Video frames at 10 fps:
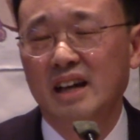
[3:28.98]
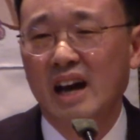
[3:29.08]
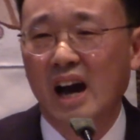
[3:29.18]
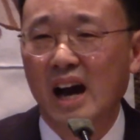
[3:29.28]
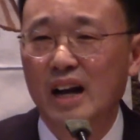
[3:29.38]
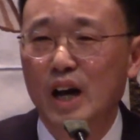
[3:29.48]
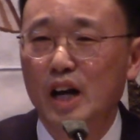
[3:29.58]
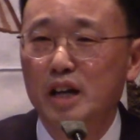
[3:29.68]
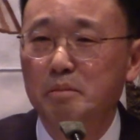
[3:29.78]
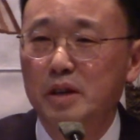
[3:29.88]

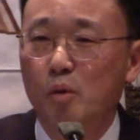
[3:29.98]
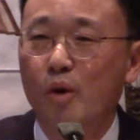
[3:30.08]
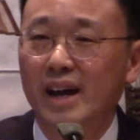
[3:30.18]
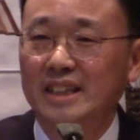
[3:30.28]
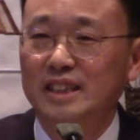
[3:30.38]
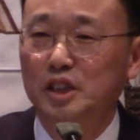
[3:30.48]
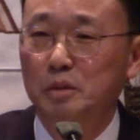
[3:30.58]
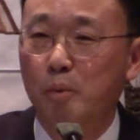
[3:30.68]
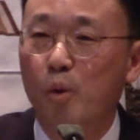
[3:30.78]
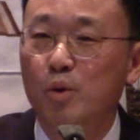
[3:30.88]
하나님이
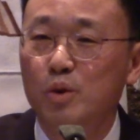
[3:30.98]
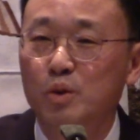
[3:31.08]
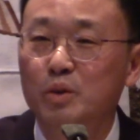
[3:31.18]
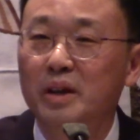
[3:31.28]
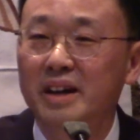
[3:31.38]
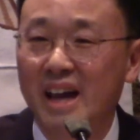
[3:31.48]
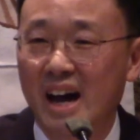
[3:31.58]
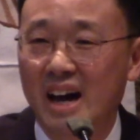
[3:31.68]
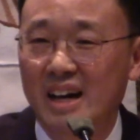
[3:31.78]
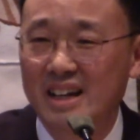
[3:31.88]
원하시는 복을
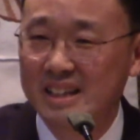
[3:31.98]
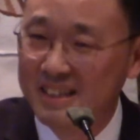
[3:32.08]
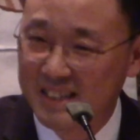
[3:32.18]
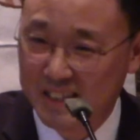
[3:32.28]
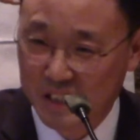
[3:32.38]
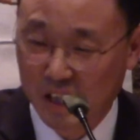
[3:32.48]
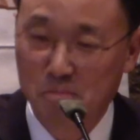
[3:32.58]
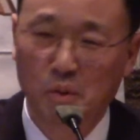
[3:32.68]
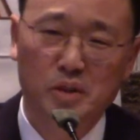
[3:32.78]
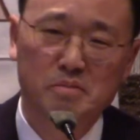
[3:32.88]
누려야 진정한
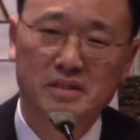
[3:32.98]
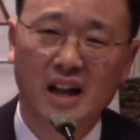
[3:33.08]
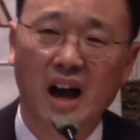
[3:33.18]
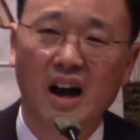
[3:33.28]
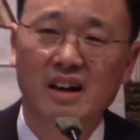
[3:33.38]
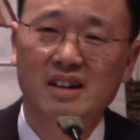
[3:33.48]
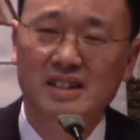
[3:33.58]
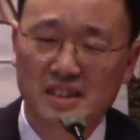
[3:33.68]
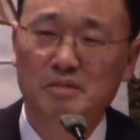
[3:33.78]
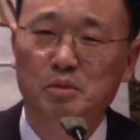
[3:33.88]
복입니다.
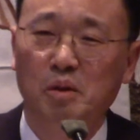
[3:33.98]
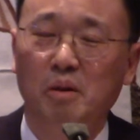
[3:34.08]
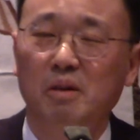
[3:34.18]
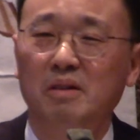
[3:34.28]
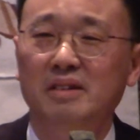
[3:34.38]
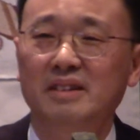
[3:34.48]
그러므로